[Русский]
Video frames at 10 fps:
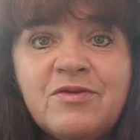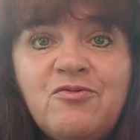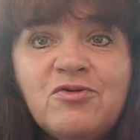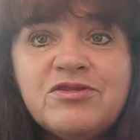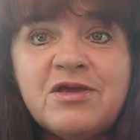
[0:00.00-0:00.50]

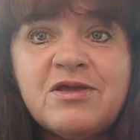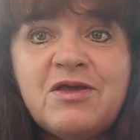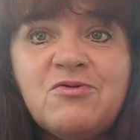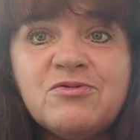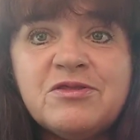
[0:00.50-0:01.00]
Вот
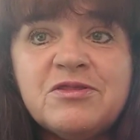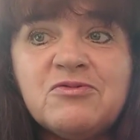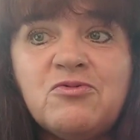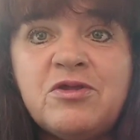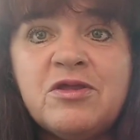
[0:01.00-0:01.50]
такая вот
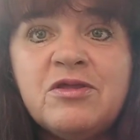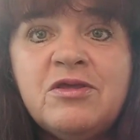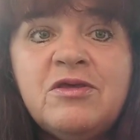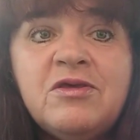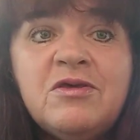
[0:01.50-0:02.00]
история.
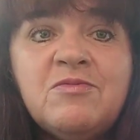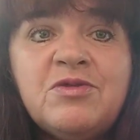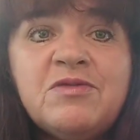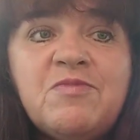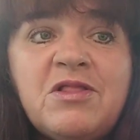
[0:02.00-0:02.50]

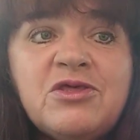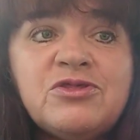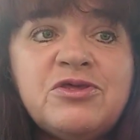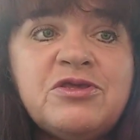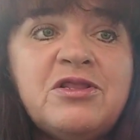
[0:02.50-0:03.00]

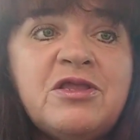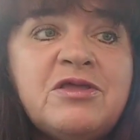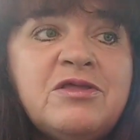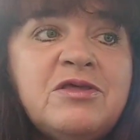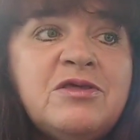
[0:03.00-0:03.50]

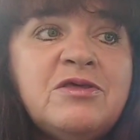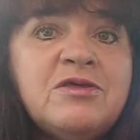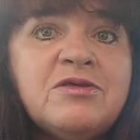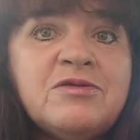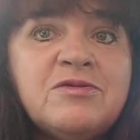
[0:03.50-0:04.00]
Предположительно,
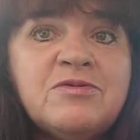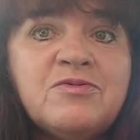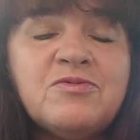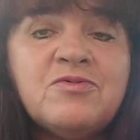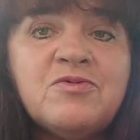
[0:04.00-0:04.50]

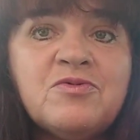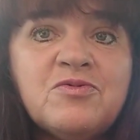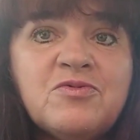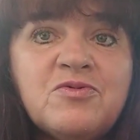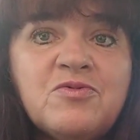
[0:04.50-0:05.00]
э,
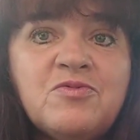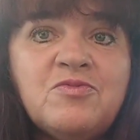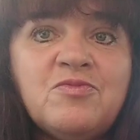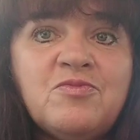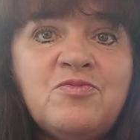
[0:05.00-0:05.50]

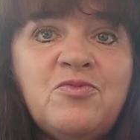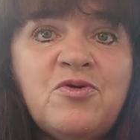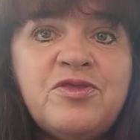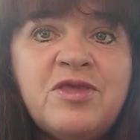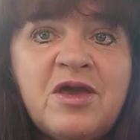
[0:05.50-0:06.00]

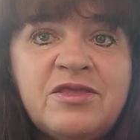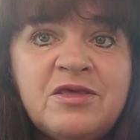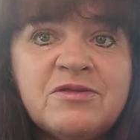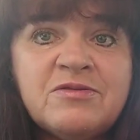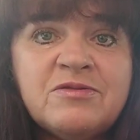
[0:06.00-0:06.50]
мой
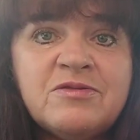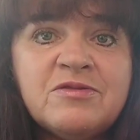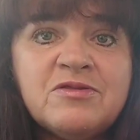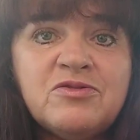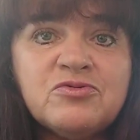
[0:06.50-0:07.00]
дядя
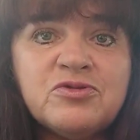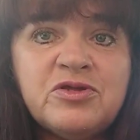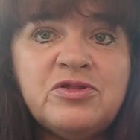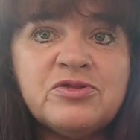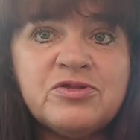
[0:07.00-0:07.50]

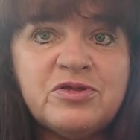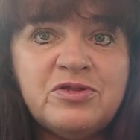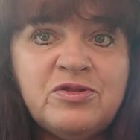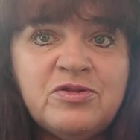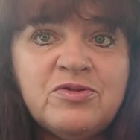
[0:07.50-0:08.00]
служил и
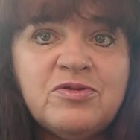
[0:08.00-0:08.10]
жил